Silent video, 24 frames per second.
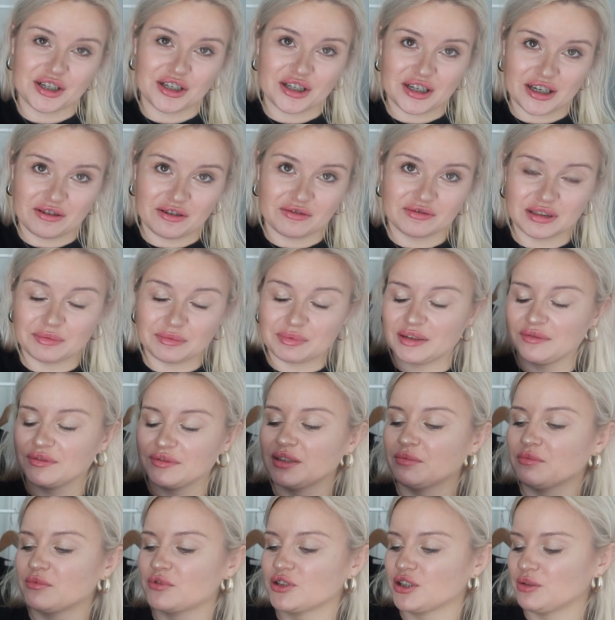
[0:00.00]
że on
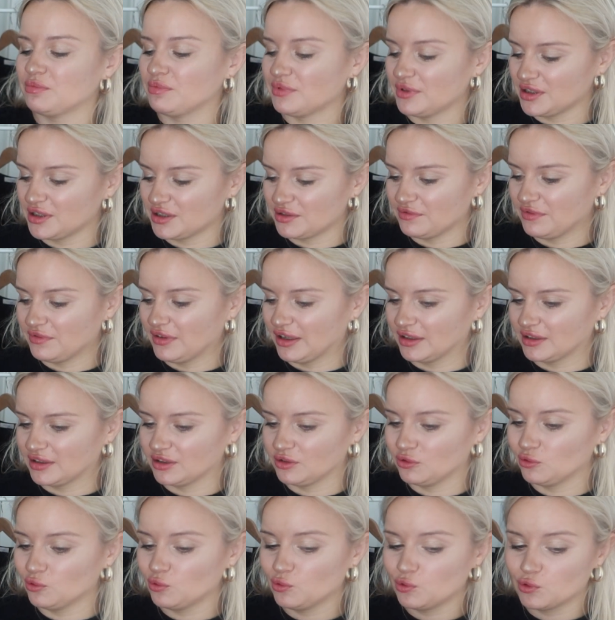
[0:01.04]
naprawdę może być
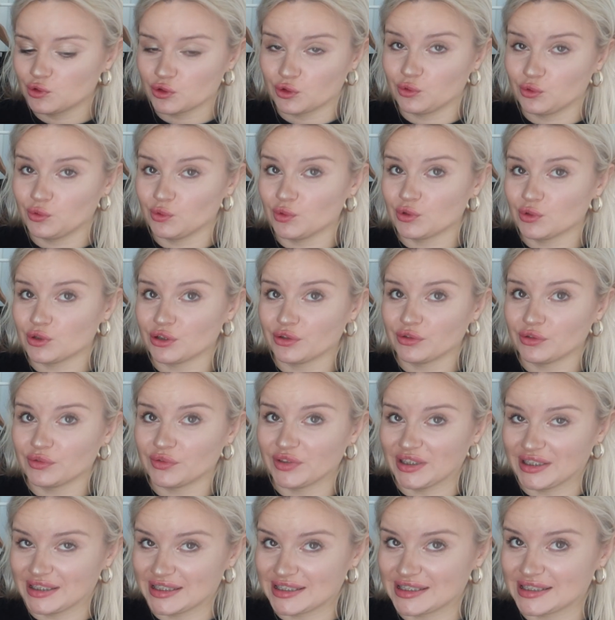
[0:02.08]
wart dużo, dużo
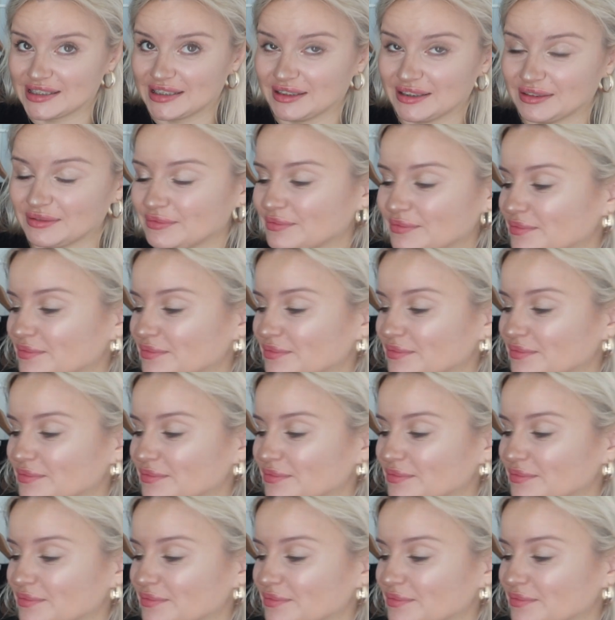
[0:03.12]
więcej.